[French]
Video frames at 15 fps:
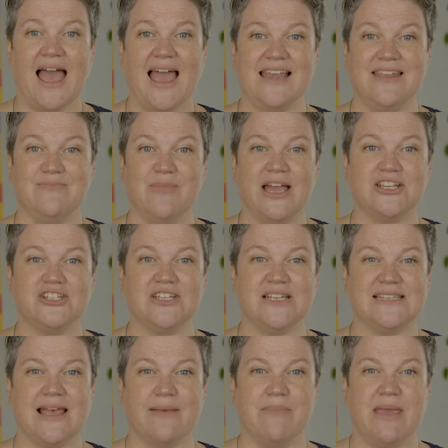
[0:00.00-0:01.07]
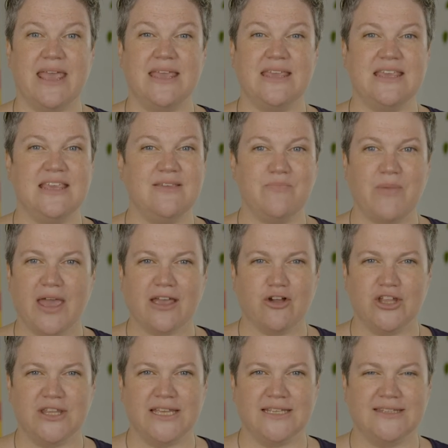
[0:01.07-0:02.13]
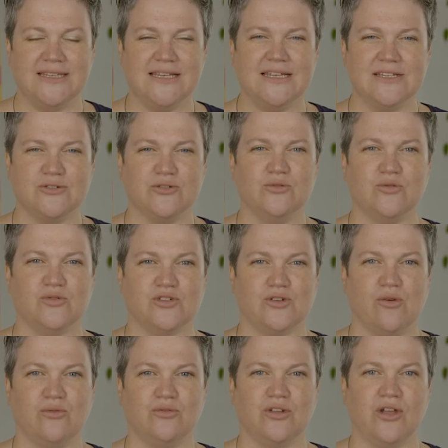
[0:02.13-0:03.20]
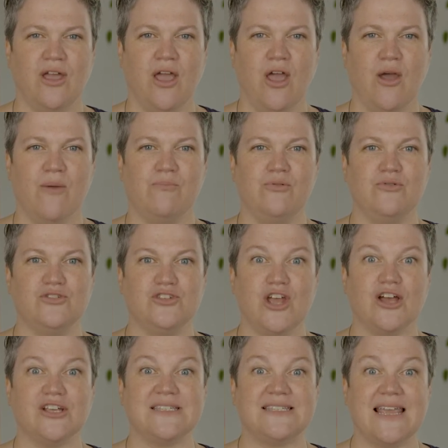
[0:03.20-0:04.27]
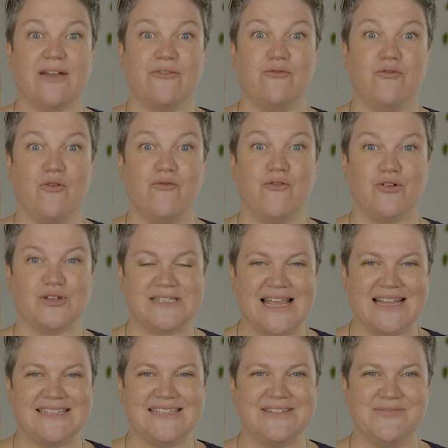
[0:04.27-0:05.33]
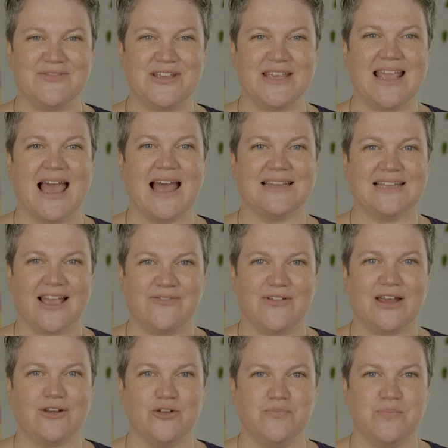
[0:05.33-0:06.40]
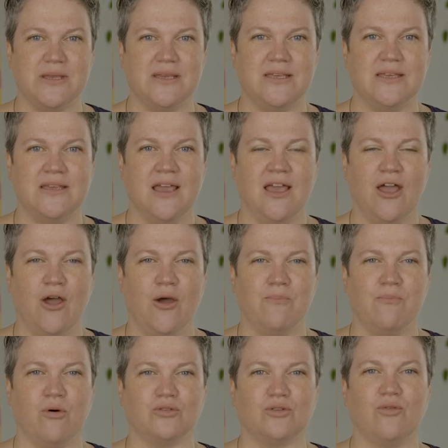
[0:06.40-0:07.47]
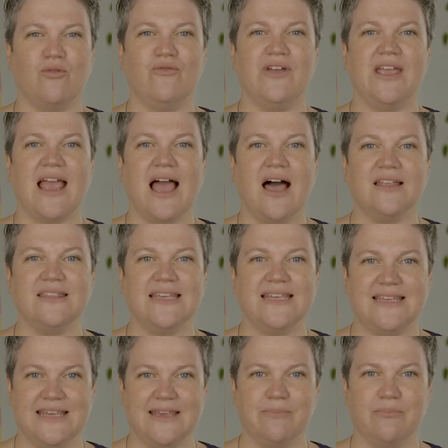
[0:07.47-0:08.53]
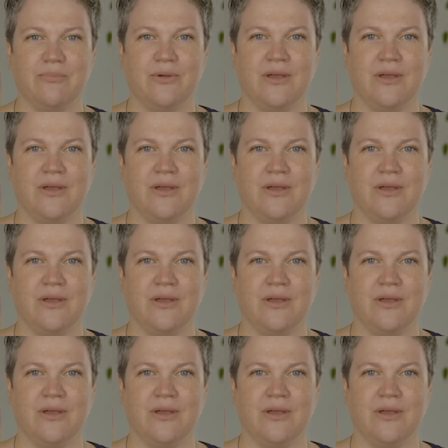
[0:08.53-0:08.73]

À l'image des abeilles, hyper connectées les unes aux autres, plusieurs cerveaux vont s'activer à travers le pays pour trouver en équipe